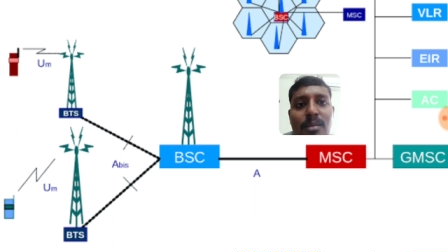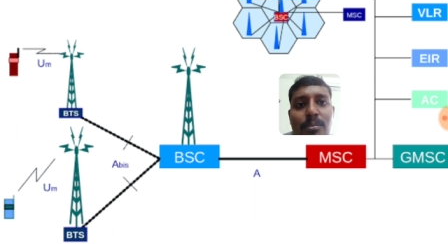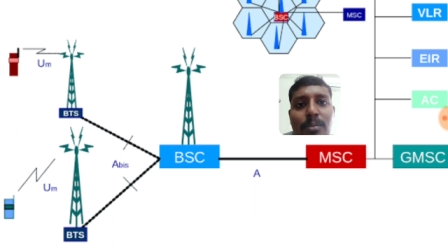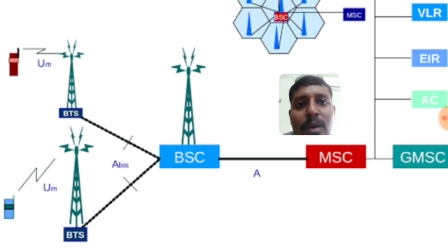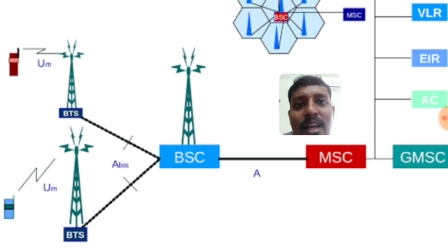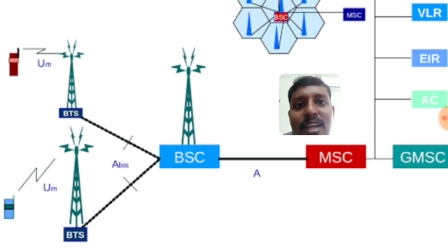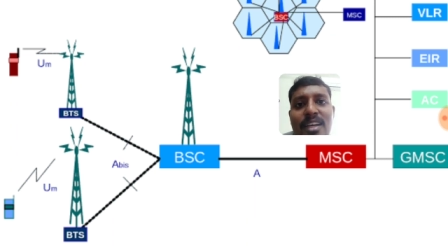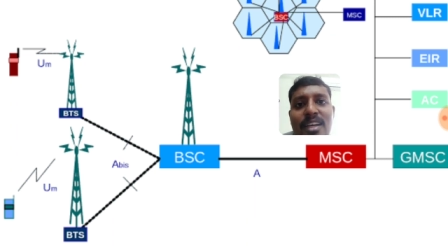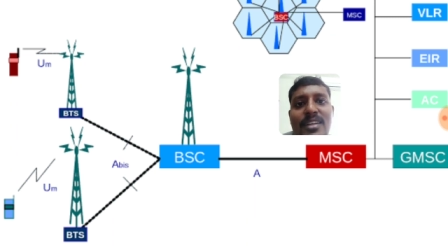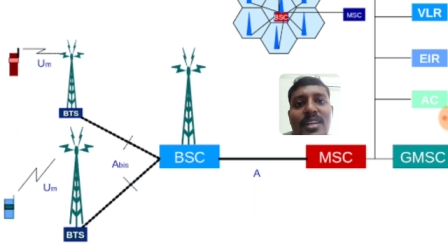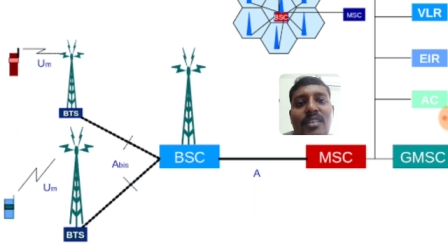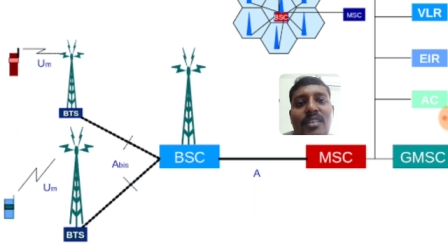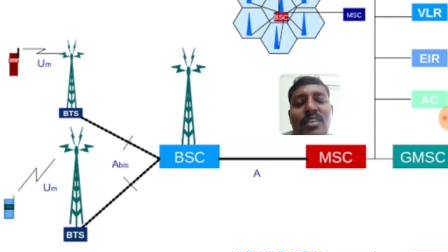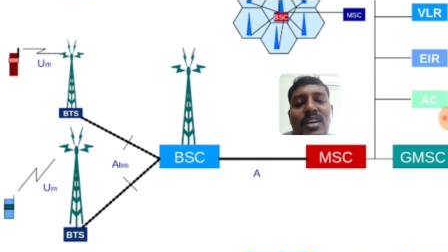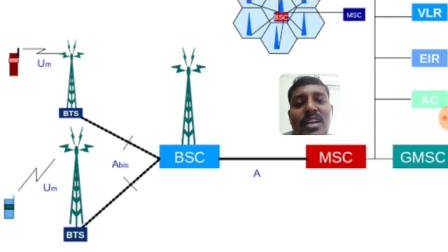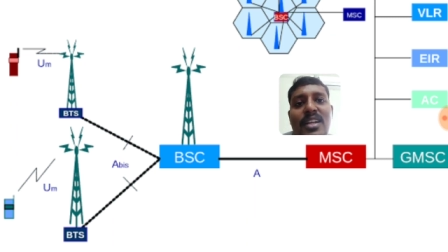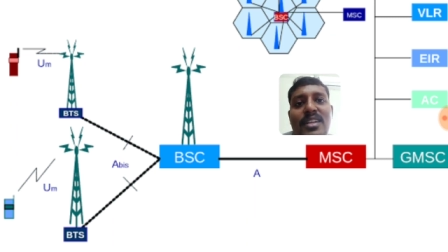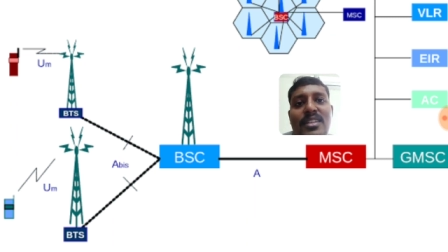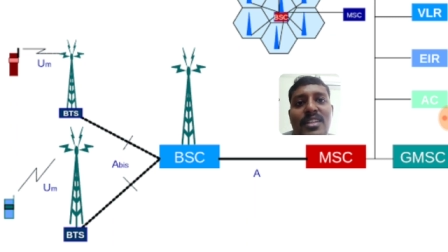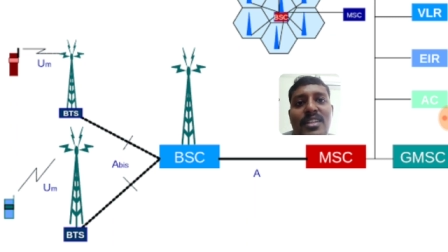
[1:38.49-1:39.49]
பழைய
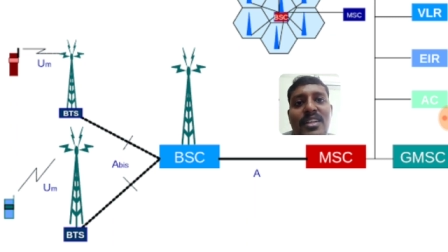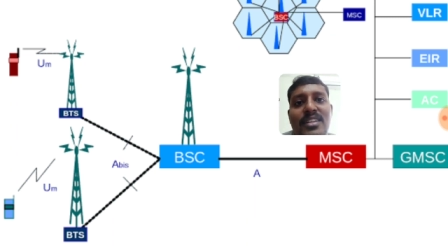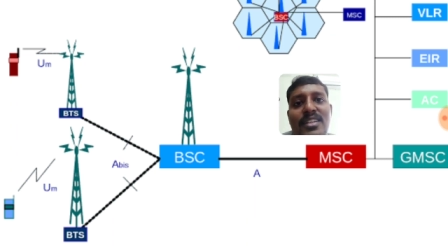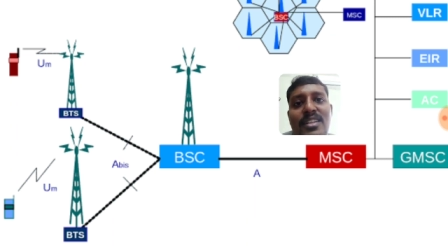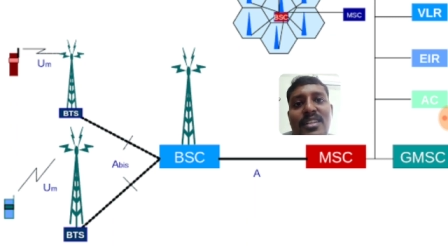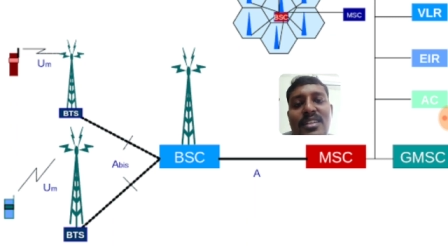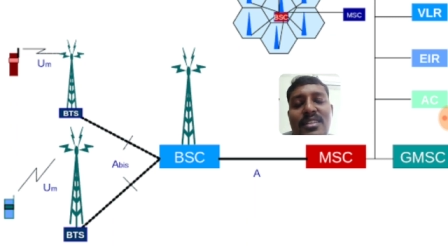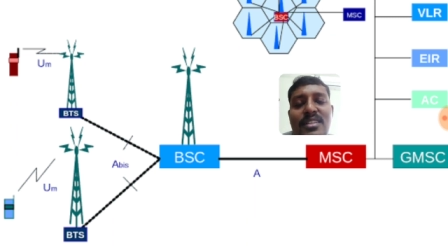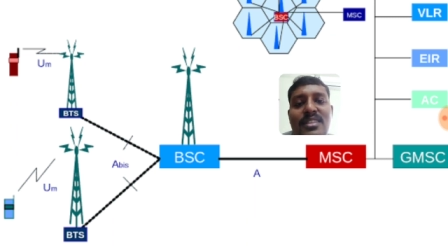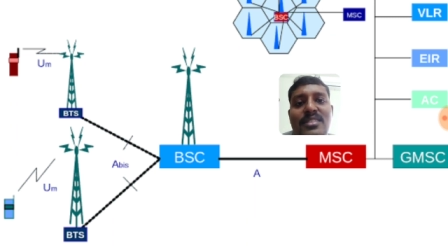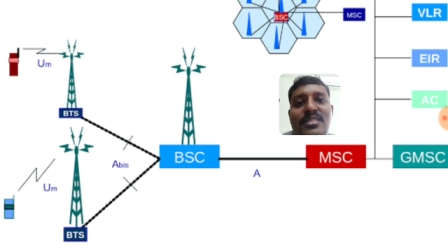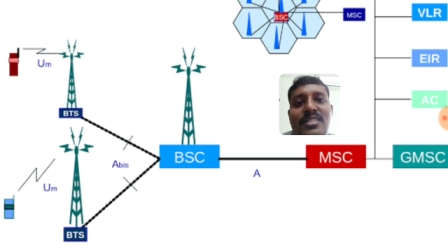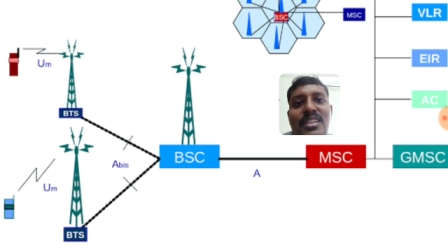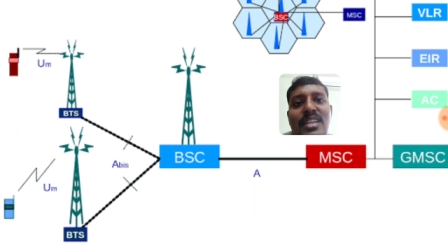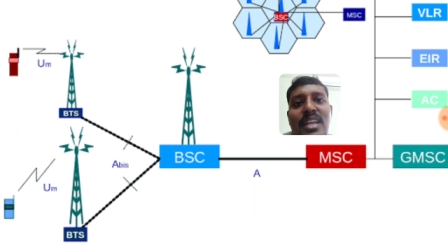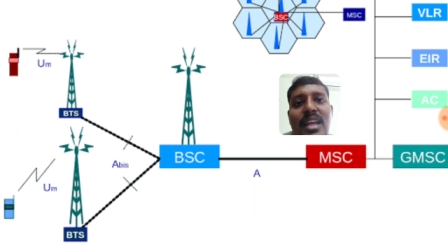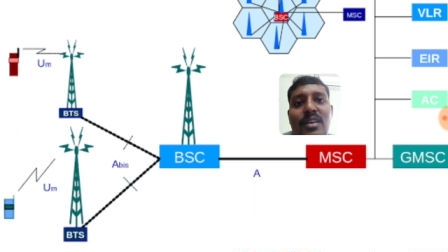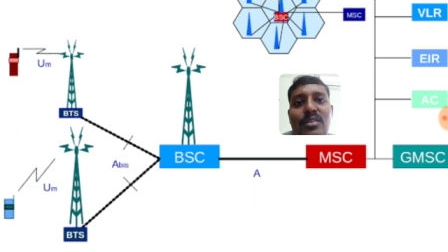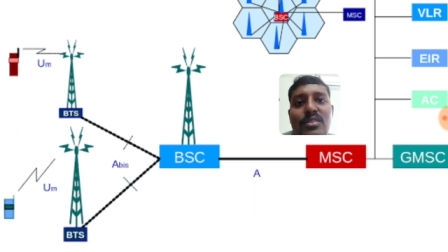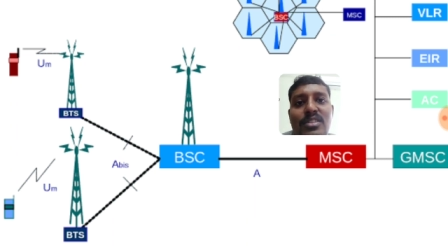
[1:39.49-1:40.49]
டவர்லேருந்து எடுத்துக்கிட்டு இருந்த
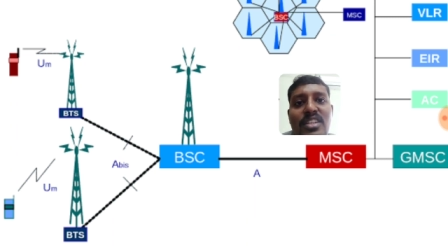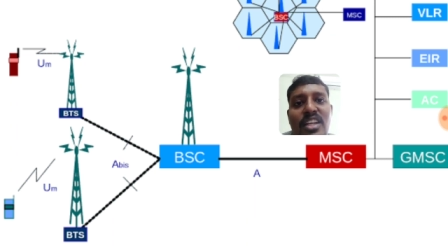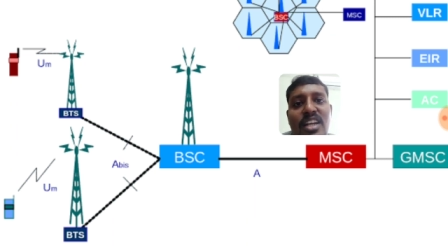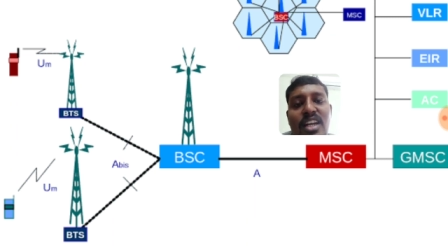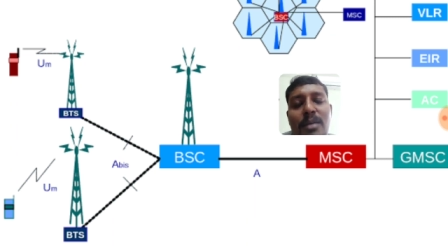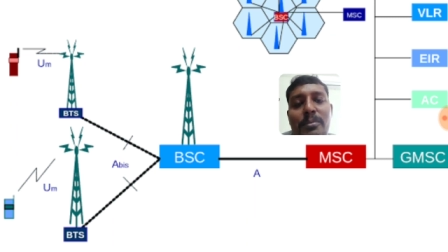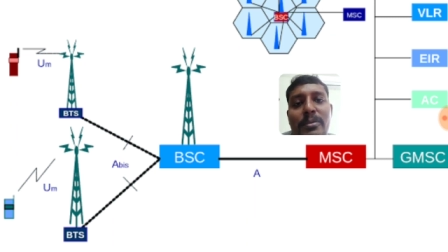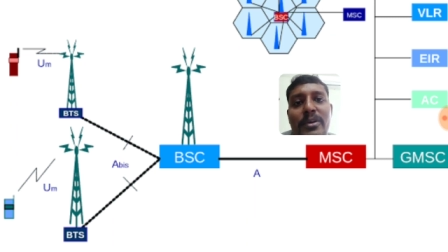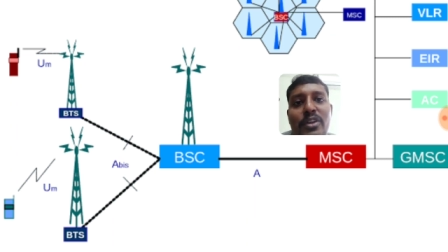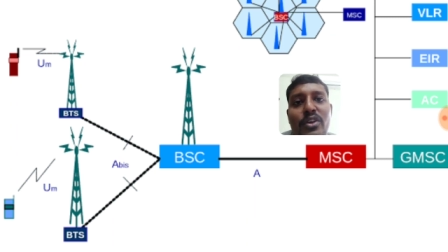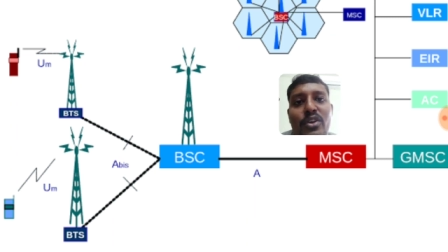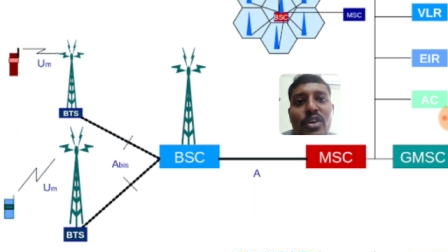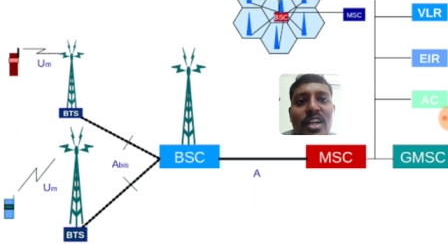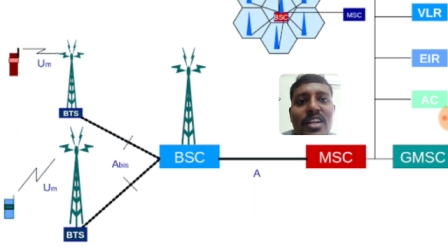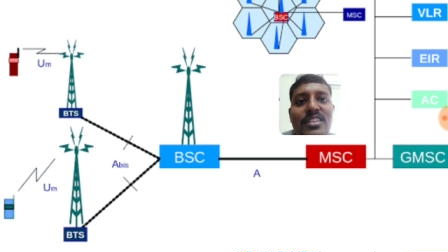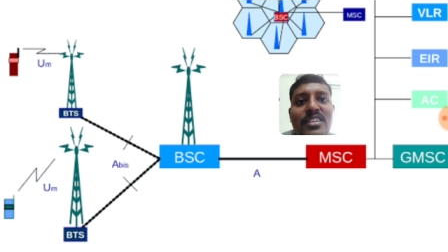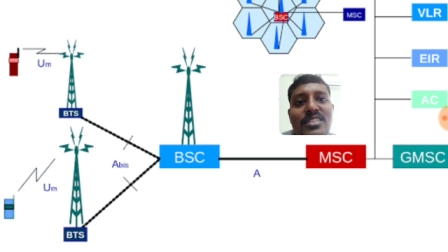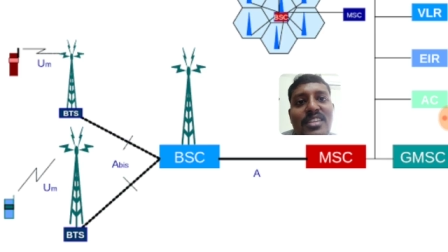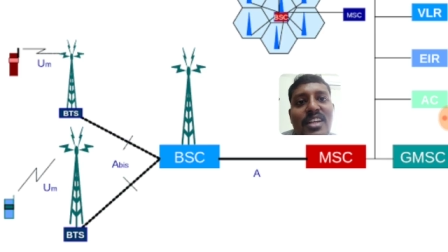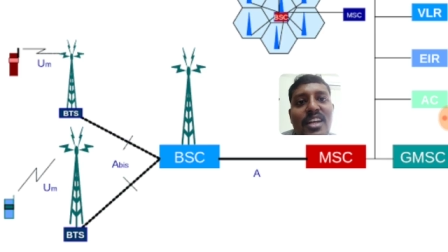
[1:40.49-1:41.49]
சிக்னலை வந்துட்டு என்ன பண்ணிடும்னா
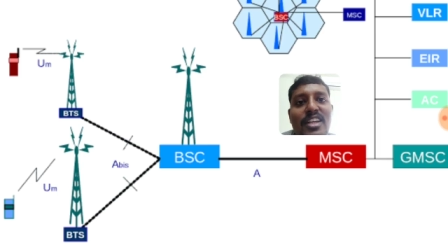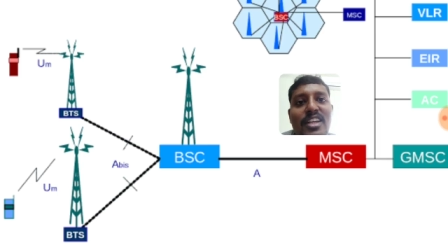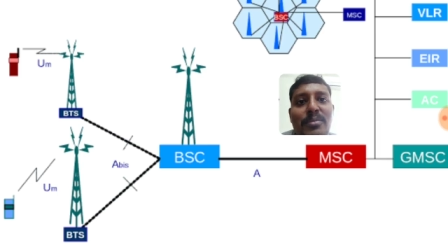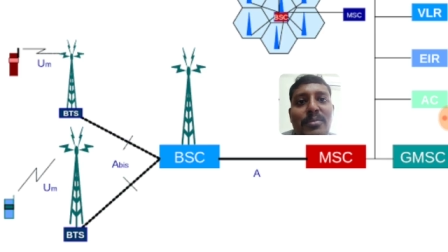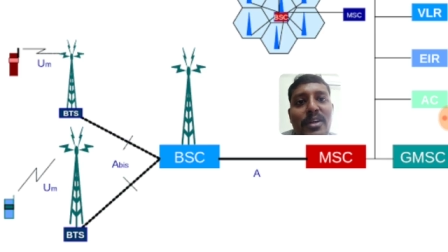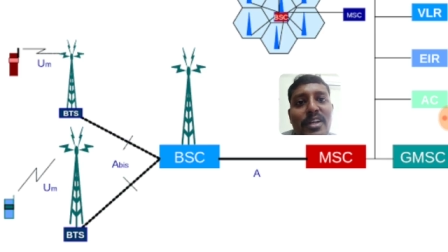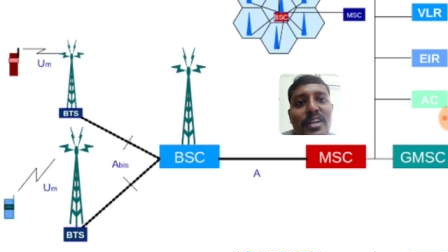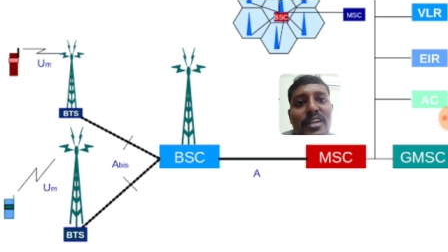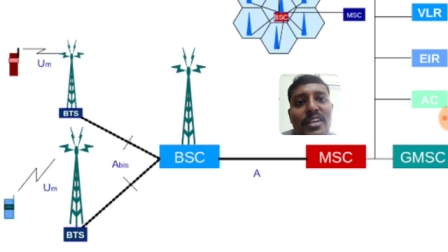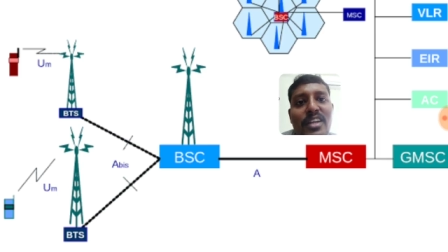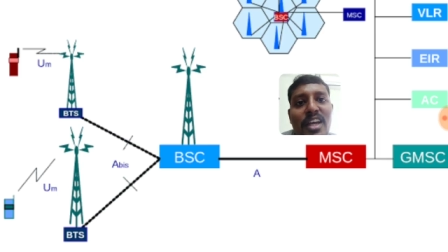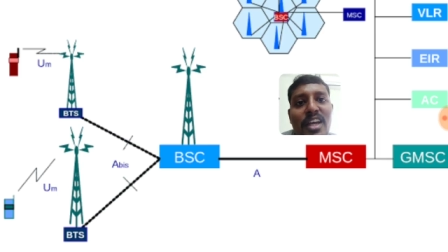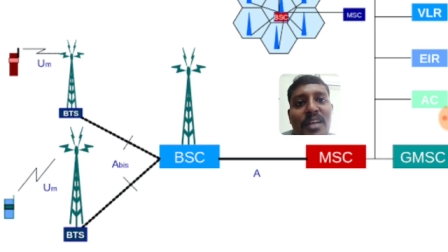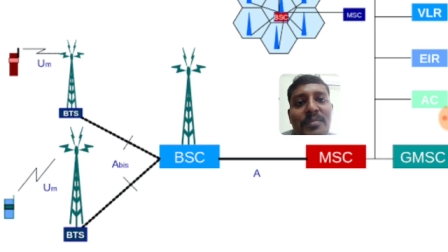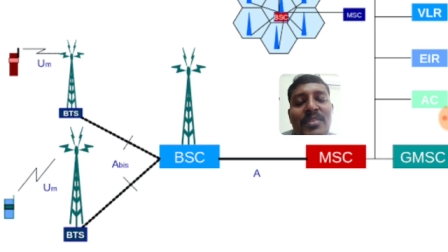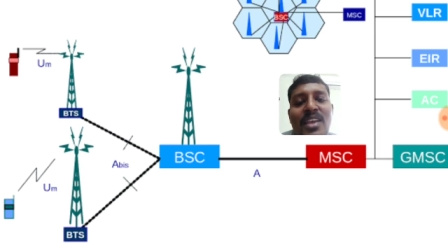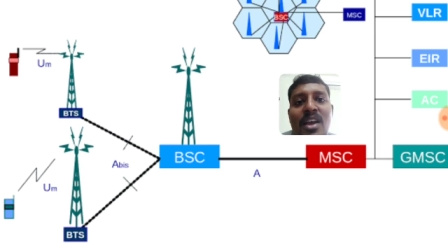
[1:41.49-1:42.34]
டிஸ்கனெக்ட் பண்ணிவிடுங்க